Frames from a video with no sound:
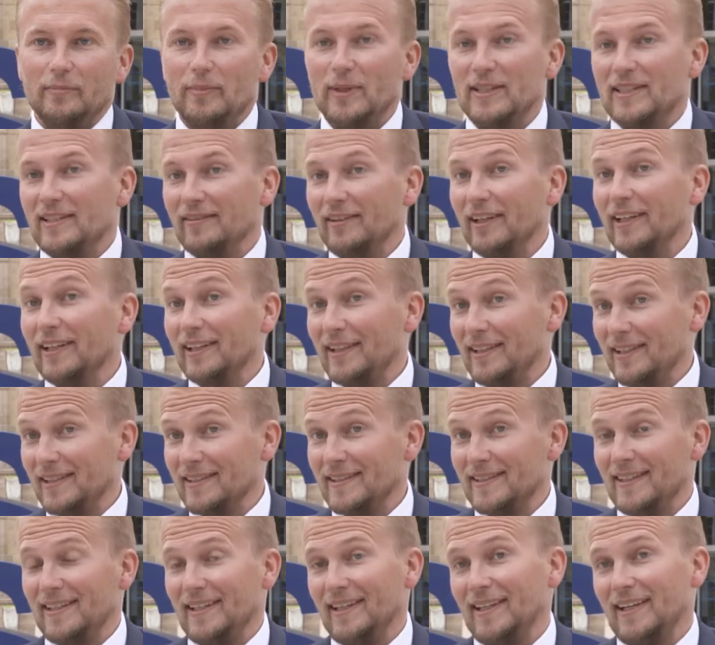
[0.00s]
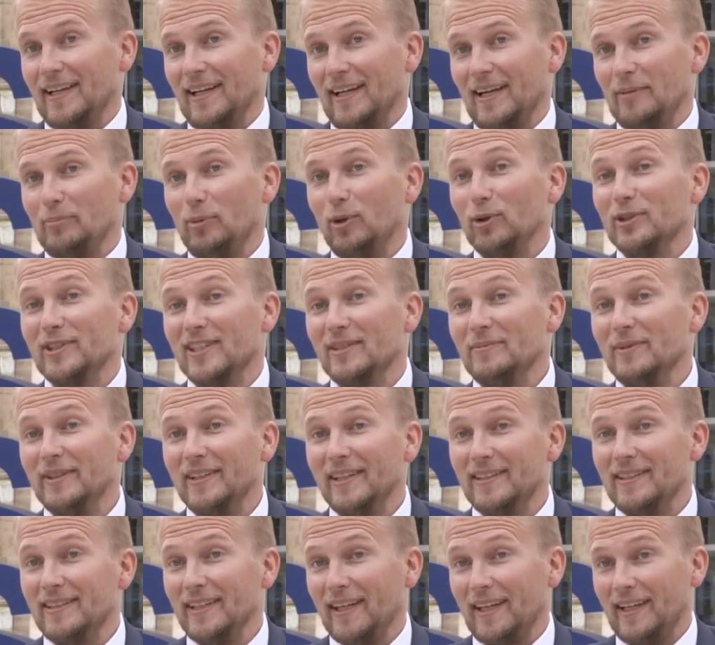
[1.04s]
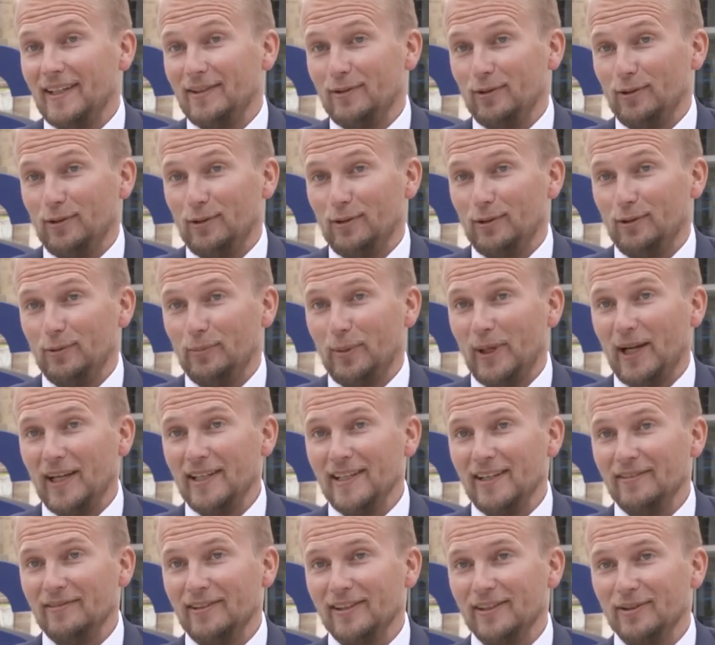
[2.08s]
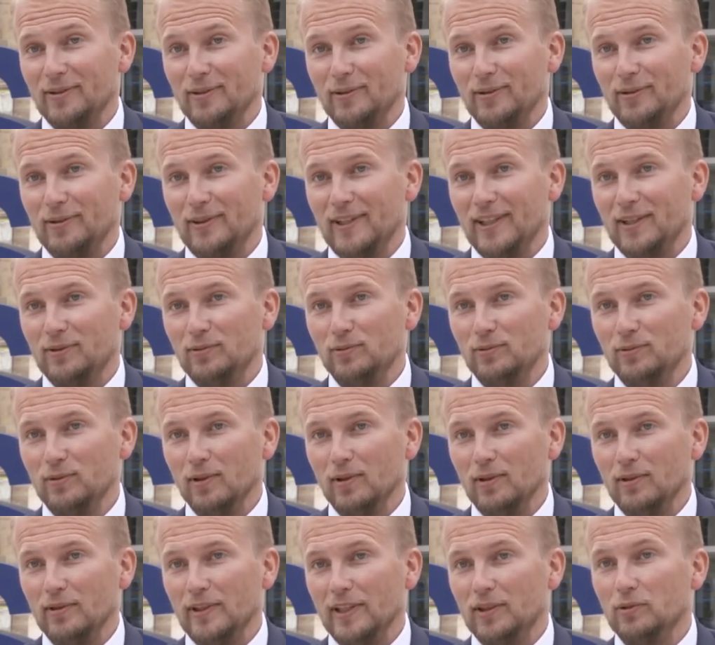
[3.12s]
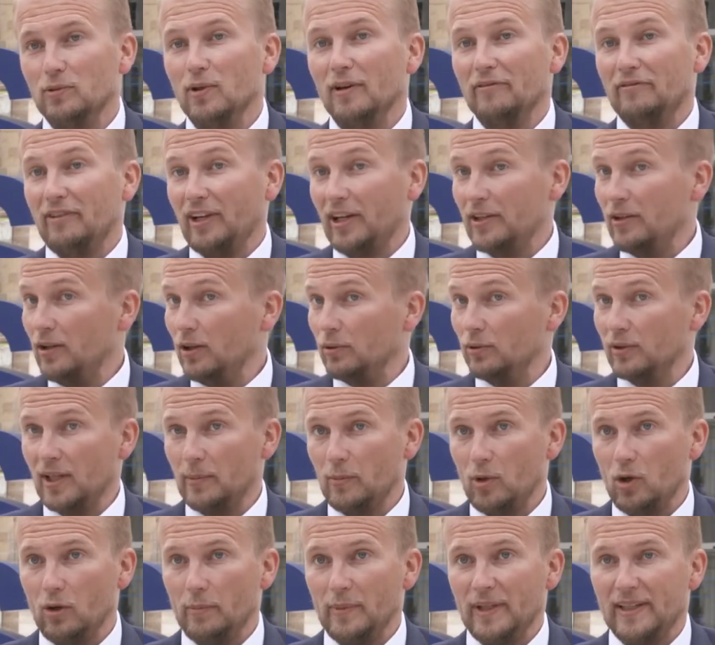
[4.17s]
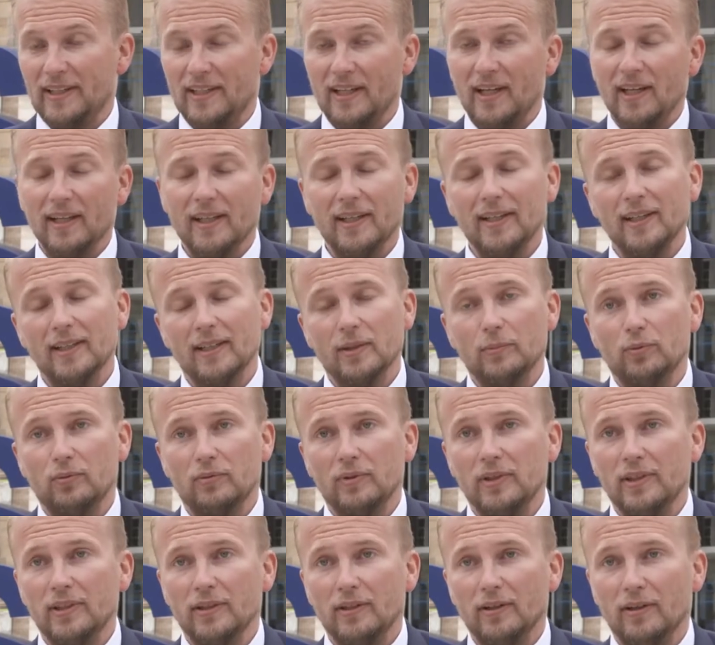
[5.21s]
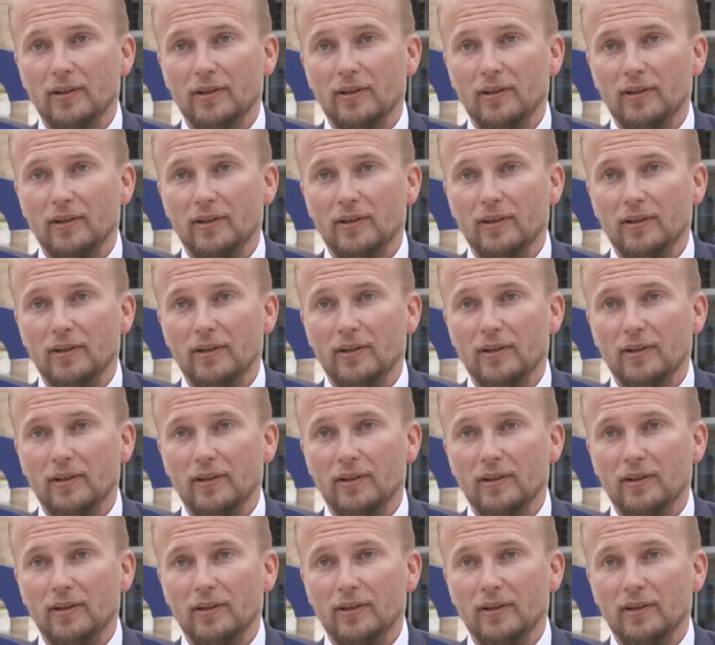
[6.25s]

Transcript: Bah, c'est vrai que Reims est à proximité directe euh, de Paris avec euh, des coûts, euh, des coûts inférieurs, notamment en mètre carrés, et puis